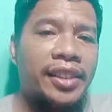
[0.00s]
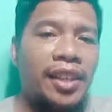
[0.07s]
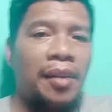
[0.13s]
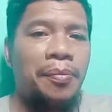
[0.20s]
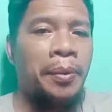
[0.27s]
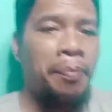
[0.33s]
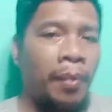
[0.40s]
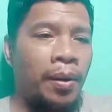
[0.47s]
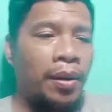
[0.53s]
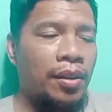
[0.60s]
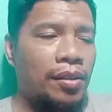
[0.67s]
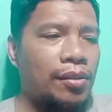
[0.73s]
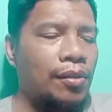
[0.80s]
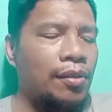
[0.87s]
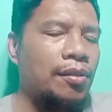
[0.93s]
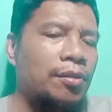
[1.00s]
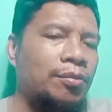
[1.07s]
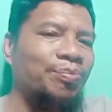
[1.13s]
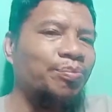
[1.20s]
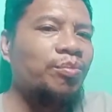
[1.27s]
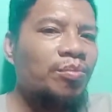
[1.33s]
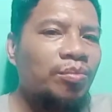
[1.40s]
Shopee Pay. So
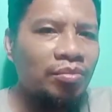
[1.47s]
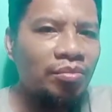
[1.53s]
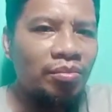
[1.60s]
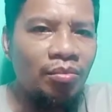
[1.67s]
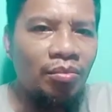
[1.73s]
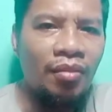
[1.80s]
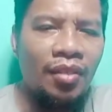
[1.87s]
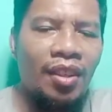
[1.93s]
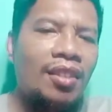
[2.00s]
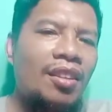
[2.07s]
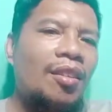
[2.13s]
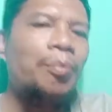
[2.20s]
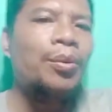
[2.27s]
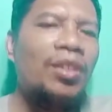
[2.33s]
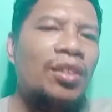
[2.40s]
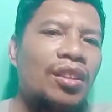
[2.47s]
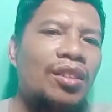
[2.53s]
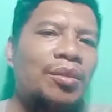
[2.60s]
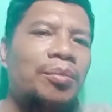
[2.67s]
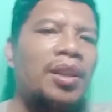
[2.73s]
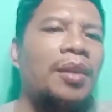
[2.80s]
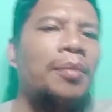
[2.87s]
hindi pwede
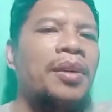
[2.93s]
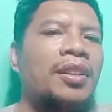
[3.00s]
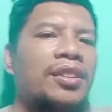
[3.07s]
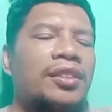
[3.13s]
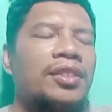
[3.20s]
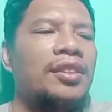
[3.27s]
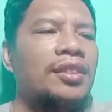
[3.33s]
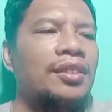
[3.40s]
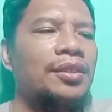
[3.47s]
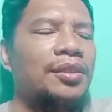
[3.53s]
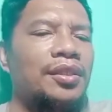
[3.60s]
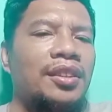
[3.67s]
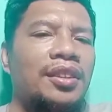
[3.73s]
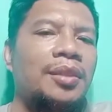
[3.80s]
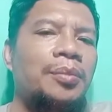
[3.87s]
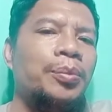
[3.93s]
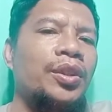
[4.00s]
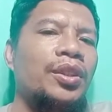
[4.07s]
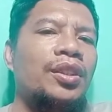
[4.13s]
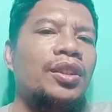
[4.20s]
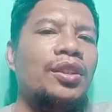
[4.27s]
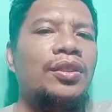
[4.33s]
yun mga master. So hindi
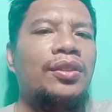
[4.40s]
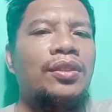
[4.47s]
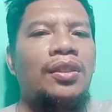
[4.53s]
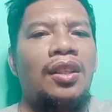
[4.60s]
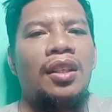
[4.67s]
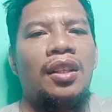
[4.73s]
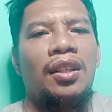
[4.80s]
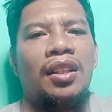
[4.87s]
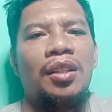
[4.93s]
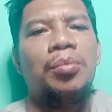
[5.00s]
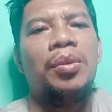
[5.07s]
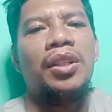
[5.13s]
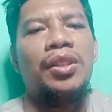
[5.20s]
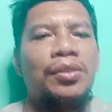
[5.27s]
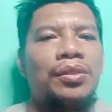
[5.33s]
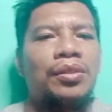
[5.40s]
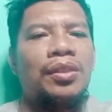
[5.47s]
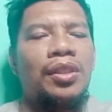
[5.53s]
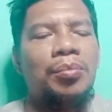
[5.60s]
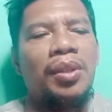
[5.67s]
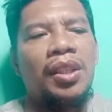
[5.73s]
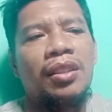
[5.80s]
pwede yung iba yung
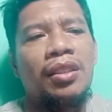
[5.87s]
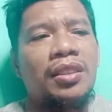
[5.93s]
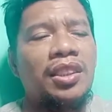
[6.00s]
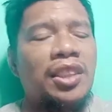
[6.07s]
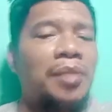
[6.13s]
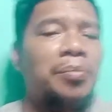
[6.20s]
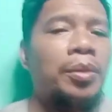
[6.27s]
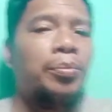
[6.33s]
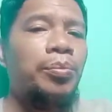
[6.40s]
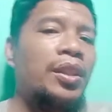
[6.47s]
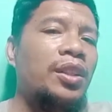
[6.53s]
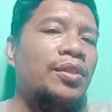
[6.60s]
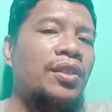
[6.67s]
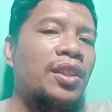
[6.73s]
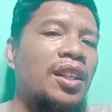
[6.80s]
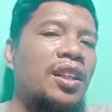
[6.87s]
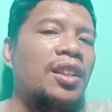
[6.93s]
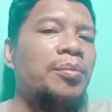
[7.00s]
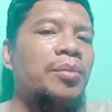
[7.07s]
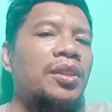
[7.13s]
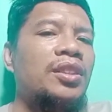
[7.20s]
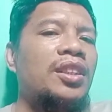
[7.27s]
ibang Shopee Pay yung
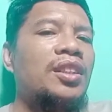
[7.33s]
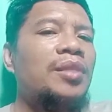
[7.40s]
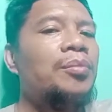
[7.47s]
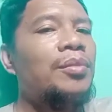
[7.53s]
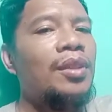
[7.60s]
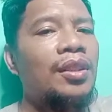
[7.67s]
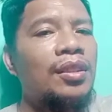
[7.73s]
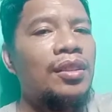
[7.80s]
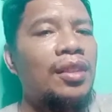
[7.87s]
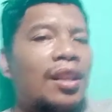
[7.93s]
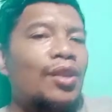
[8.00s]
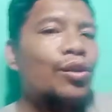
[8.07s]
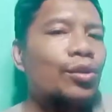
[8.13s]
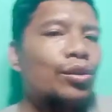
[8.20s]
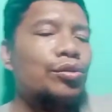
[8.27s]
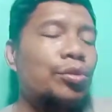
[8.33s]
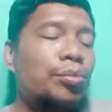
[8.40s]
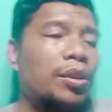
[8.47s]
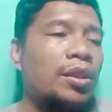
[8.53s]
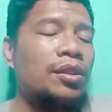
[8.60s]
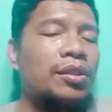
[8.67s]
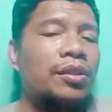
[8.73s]
gagamitin ng ng
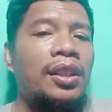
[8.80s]
customer.